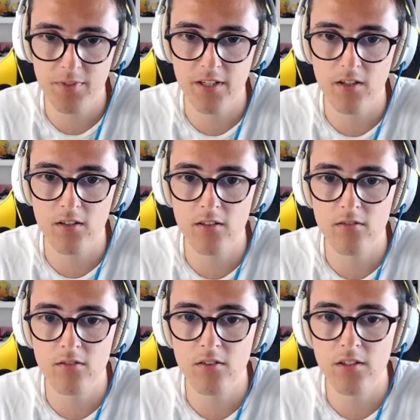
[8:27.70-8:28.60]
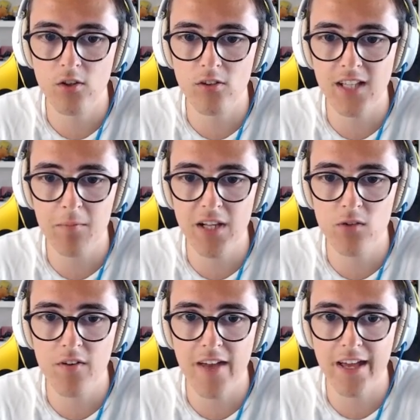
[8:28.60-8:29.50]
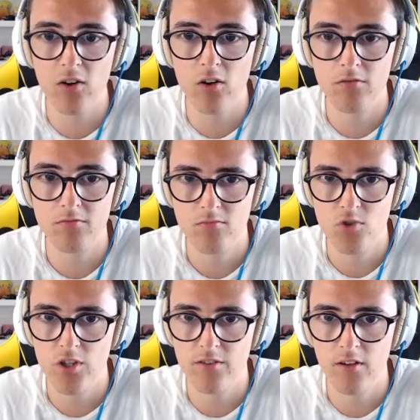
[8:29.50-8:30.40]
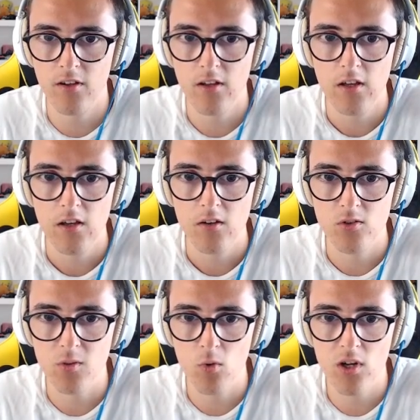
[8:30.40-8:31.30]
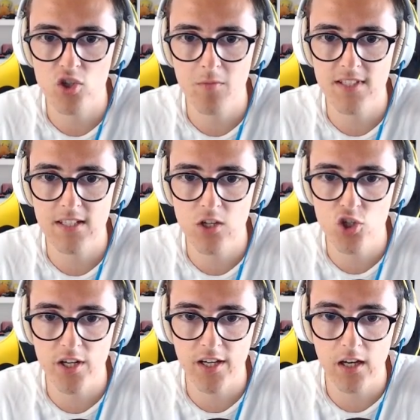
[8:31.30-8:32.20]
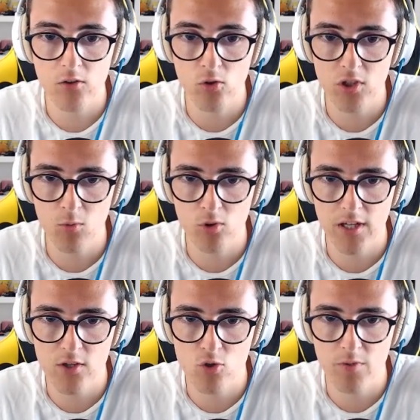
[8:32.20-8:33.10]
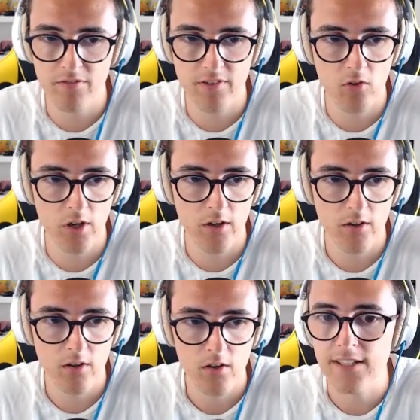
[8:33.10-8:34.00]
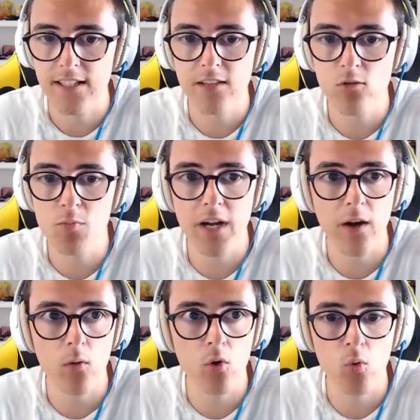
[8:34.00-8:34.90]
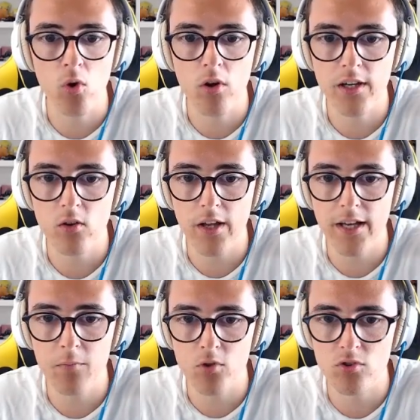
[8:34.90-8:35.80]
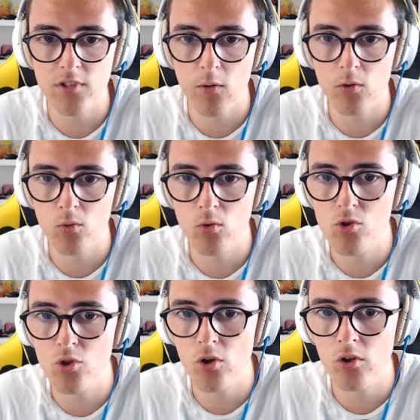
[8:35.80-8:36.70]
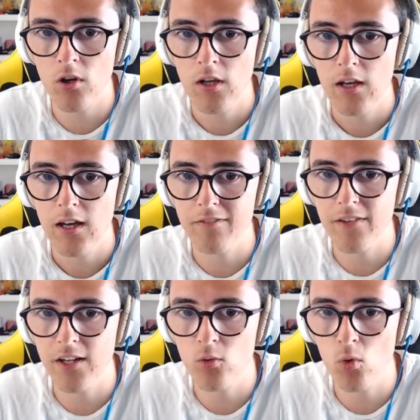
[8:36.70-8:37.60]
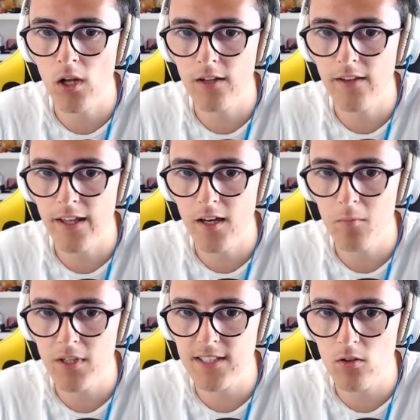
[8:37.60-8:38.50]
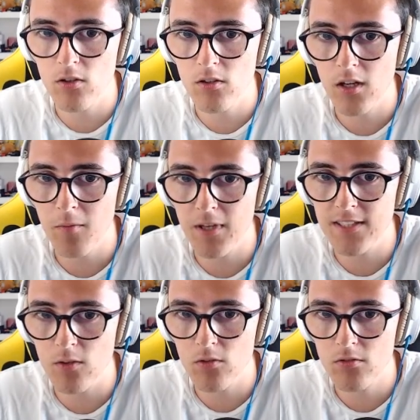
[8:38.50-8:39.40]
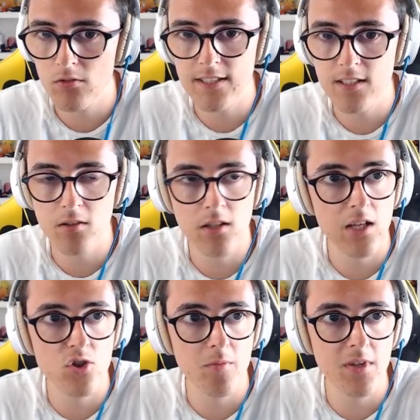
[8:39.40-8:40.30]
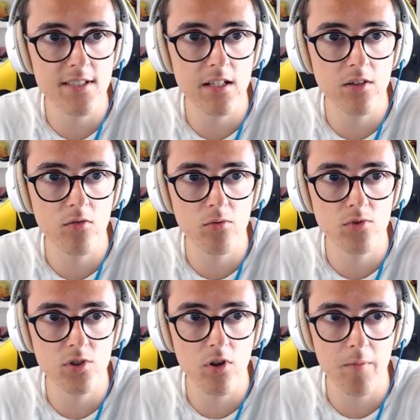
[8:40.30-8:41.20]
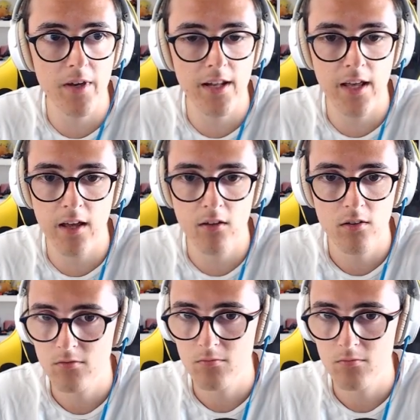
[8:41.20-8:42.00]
per ricordarmi da dove vengo. Cheat. Usiamo un lanciamissile di ricerca? Non ti buttare giù, per favore. Senti, devo sparare a qualcuno perché non è che posso stare qua tutto il giorno a fare nulla. Dai, ammazza... ammazza il lanciamissili non funziona bene, eh?